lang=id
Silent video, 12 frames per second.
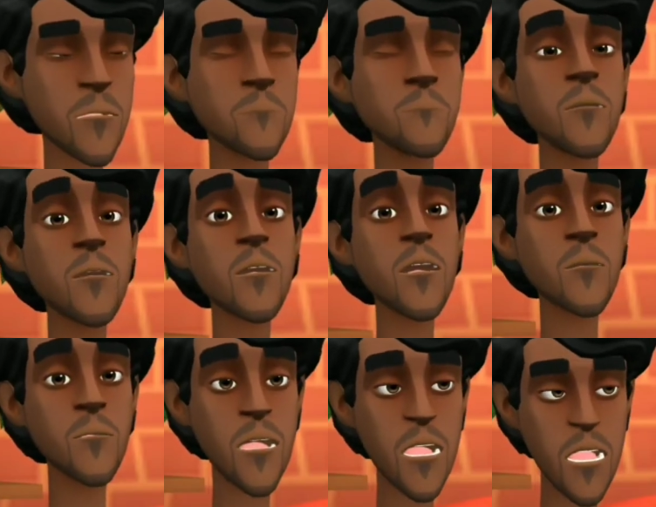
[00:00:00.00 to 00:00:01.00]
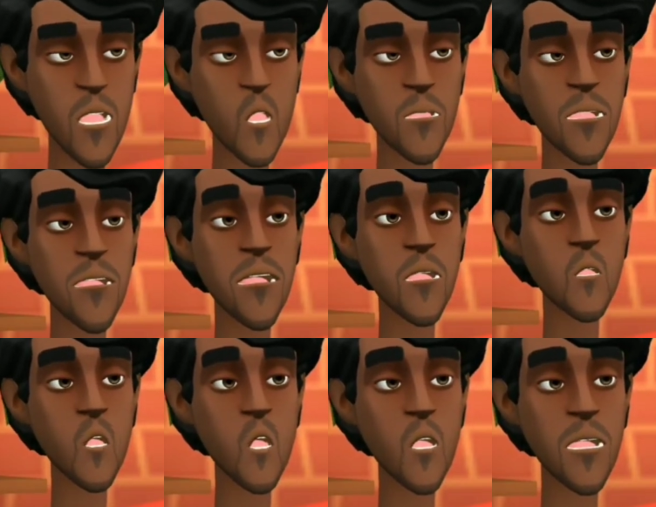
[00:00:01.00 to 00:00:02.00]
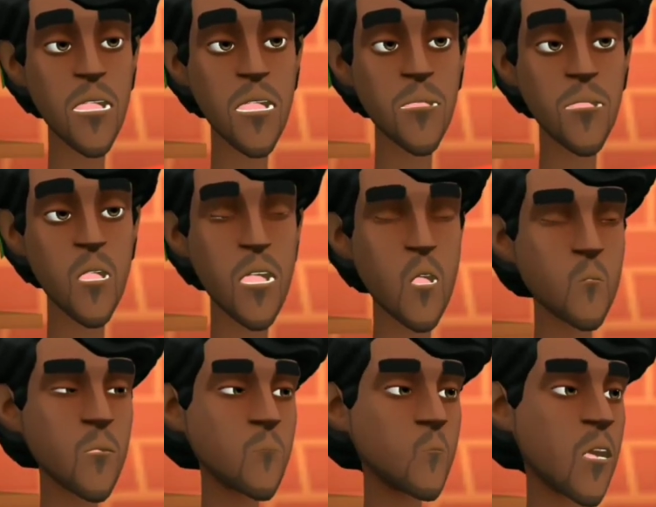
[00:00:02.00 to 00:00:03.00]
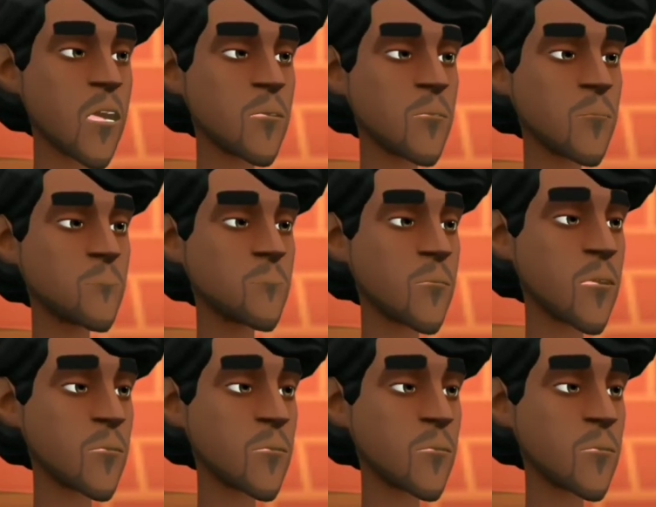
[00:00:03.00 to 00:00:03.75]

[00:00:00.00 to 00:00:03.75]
Oh, iya Pak. Semoga pelayanan kami memuaskan.